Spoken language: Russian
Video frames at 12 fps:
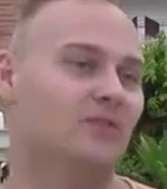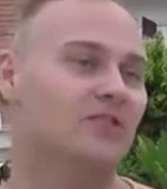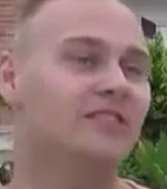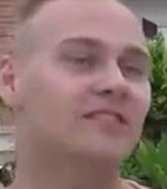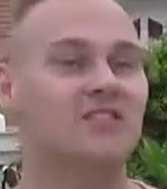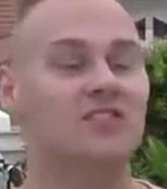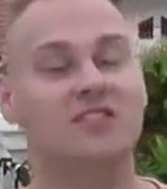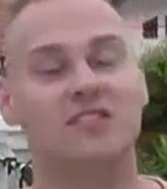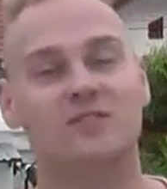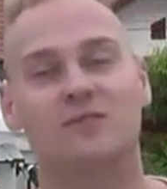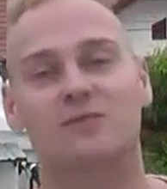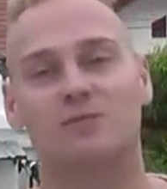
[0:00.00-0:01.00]
Цикл жизни
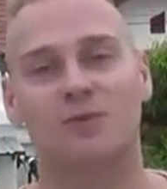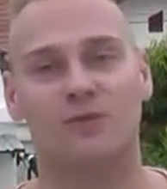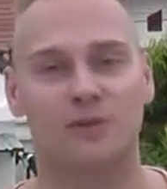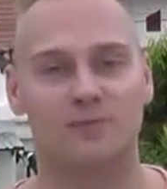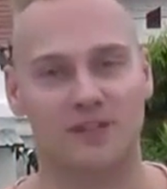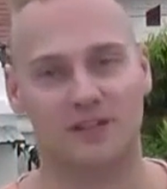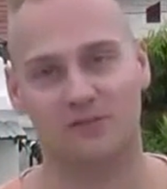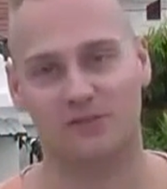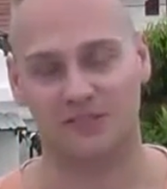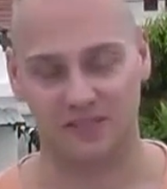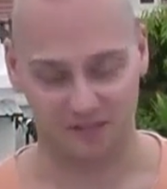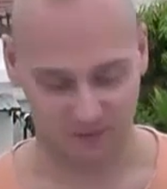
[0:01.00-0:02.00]
есть у любого
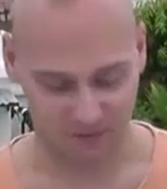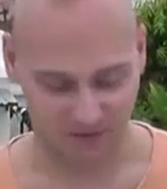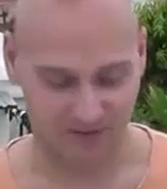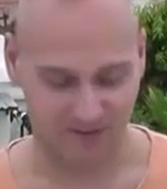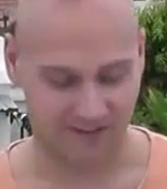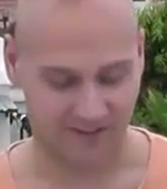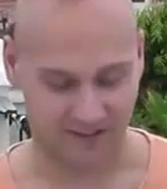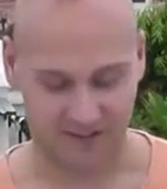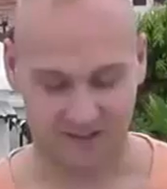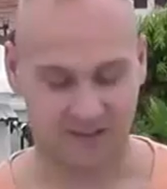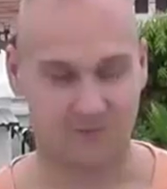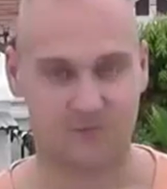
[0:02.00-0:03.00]
абсолютно сотрудника
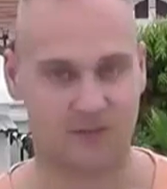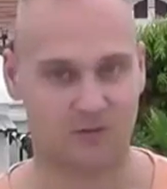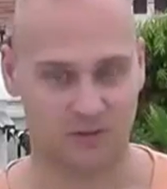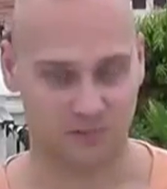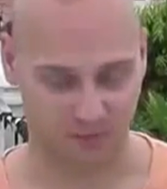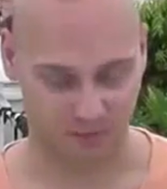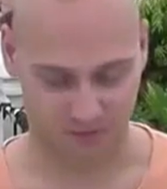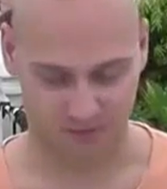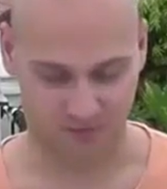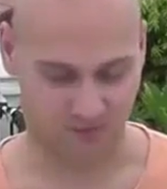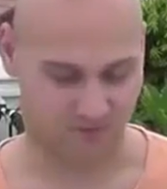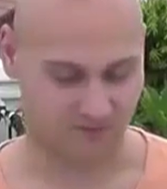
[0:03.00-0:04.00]
и абсолютно
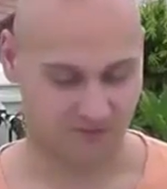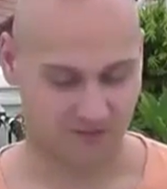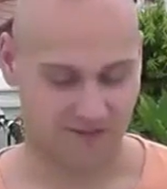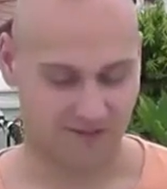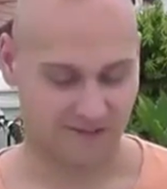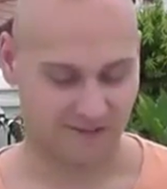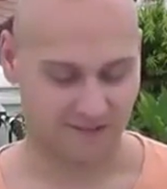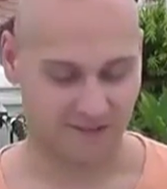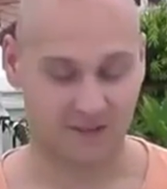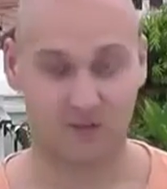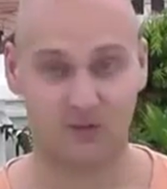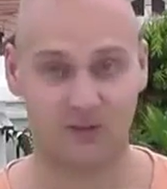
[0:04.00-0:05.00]
пофигу, а
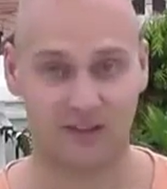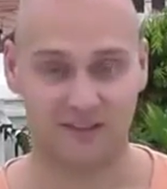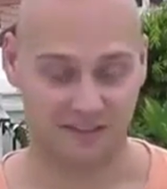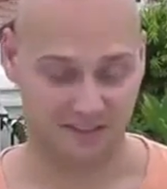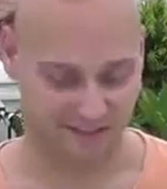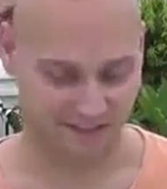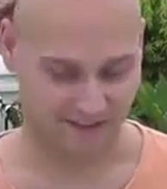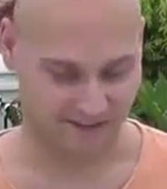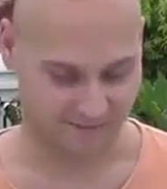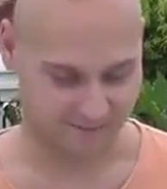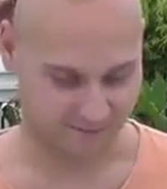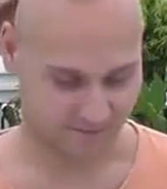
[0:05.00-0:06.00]
директолог это или нет.
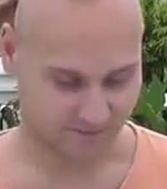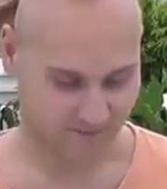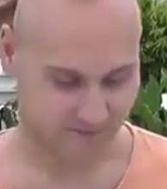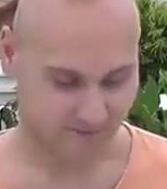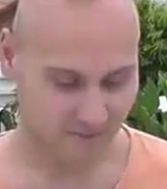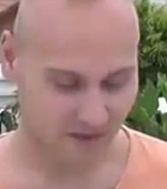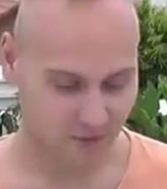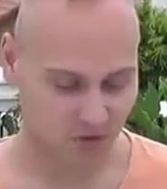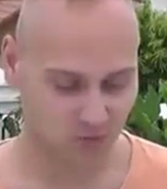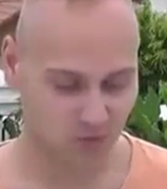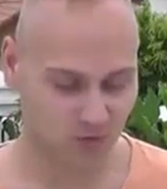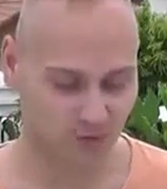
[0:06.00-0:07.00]

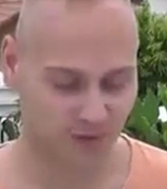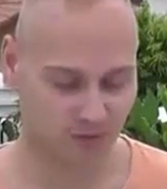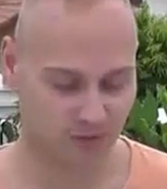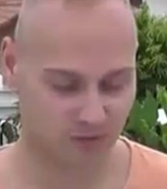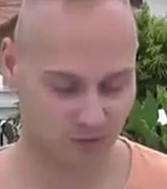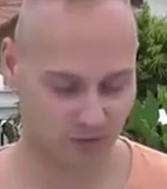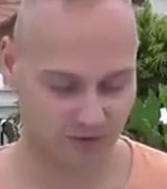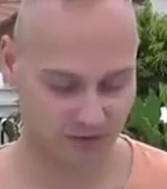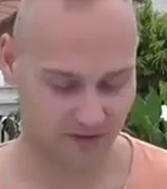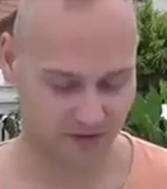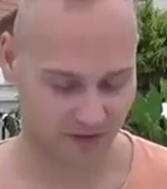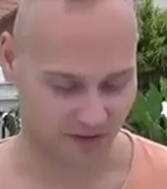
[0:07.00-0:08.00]
Почему их приходится
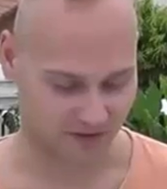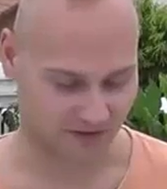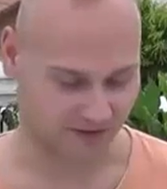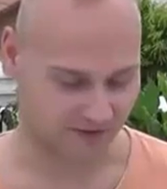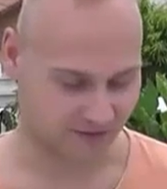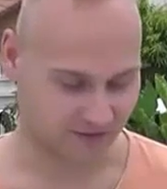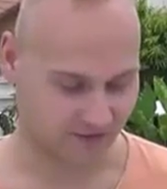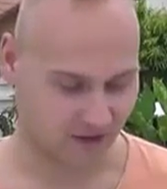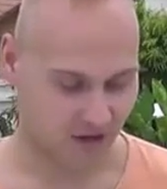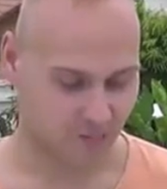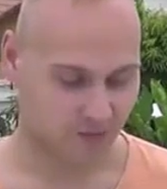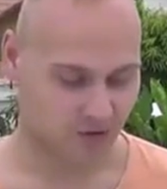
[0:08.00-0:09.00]
увольнять? А, ты ответил.
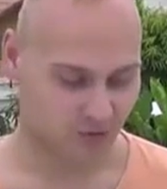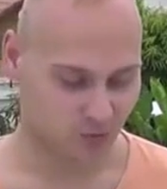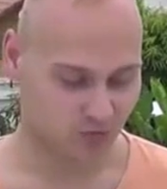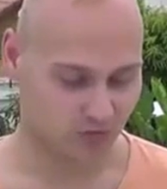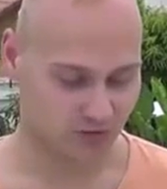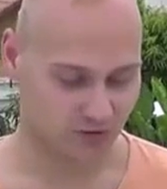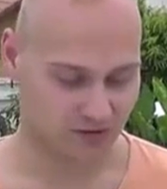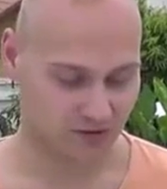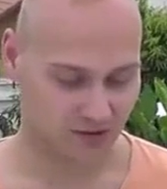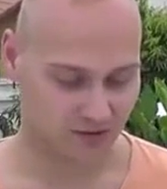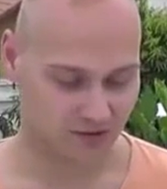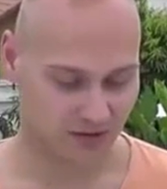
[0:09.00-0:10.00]
Почему ты
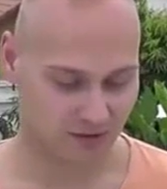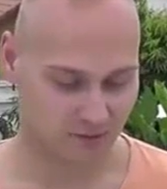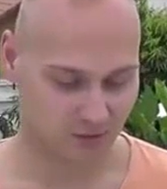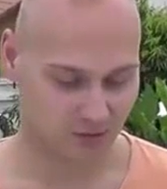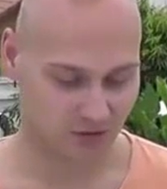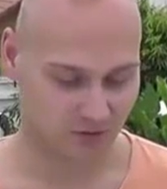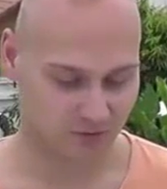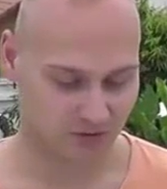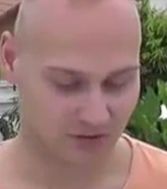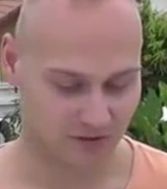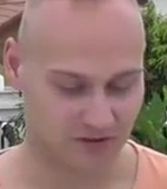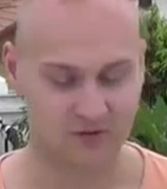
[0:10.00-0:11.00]
стал так много
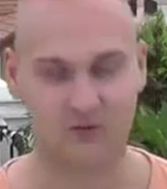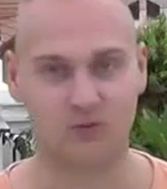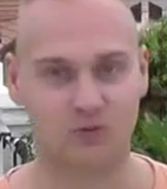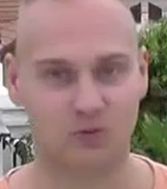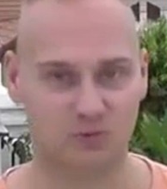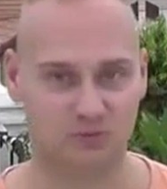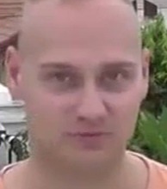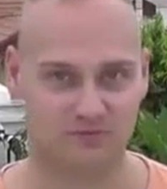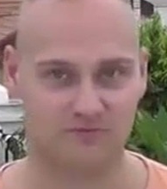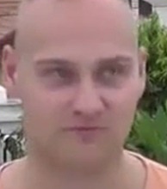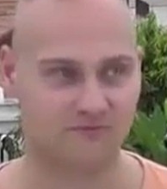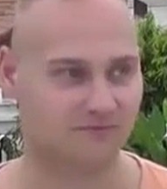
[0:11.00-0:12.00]
материться на YouTube?
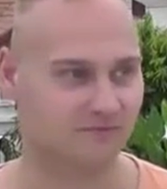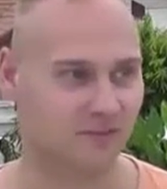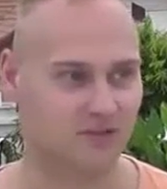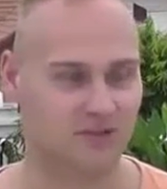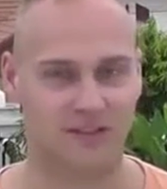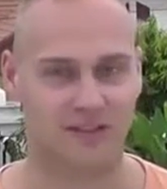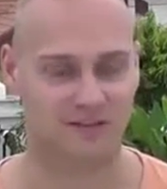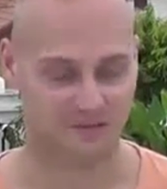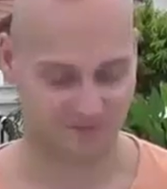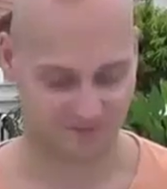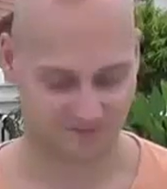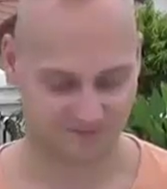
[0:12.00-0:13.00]
Не знаю.
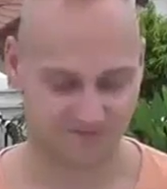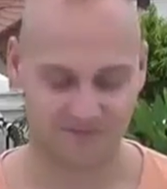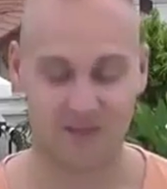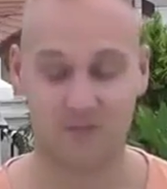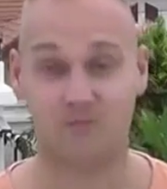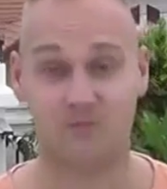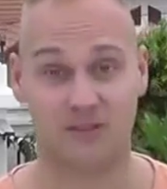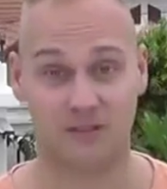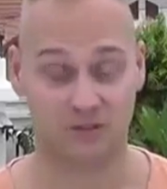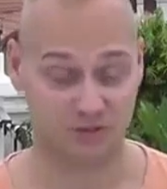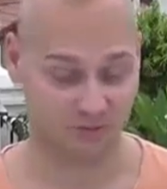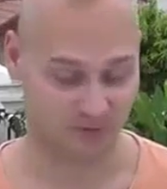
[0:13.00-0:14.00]
Я
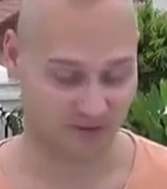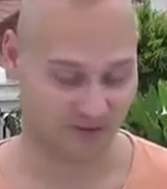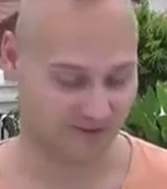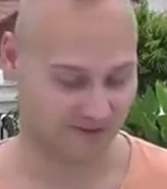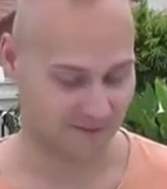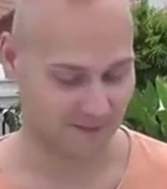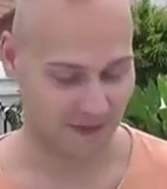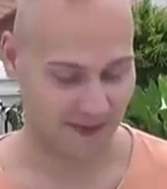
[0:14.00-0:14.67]
стараюсь не материться.